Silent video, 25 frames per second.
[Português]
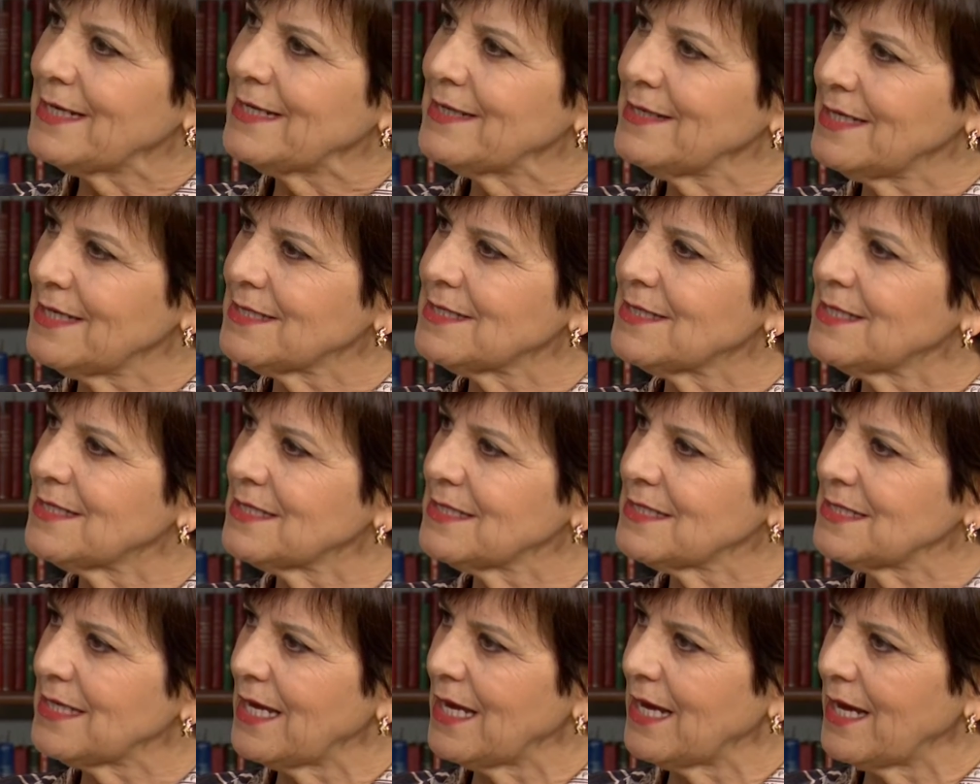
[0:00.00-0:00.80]

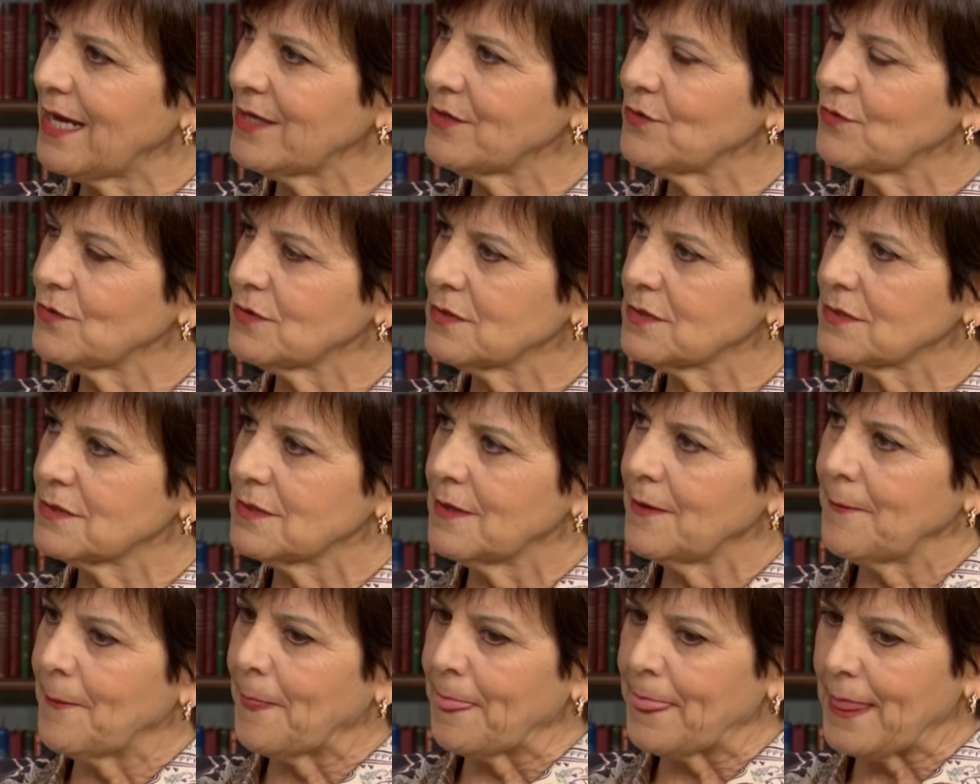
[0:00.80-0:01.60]
necessários
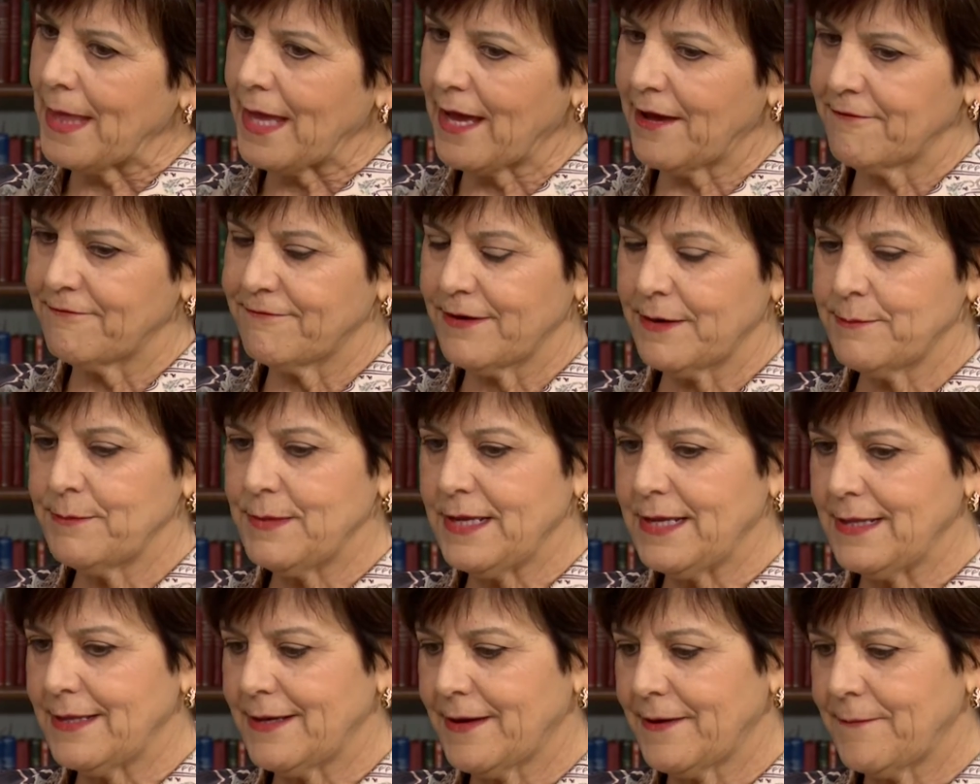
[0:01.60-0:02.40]
à
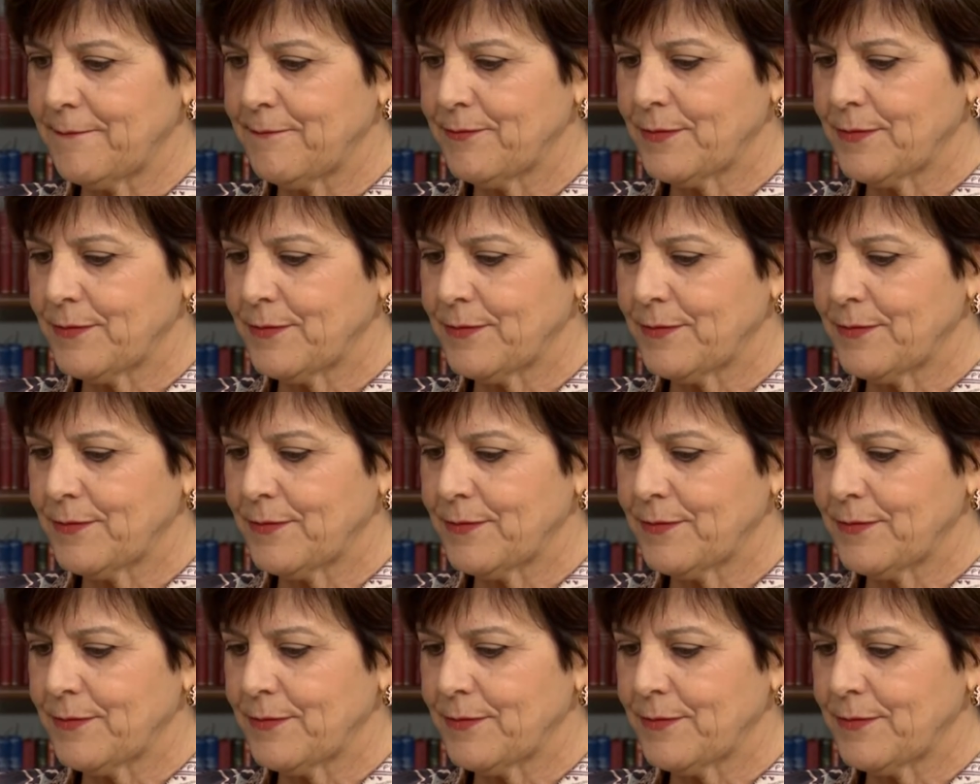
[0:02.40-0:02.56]
família.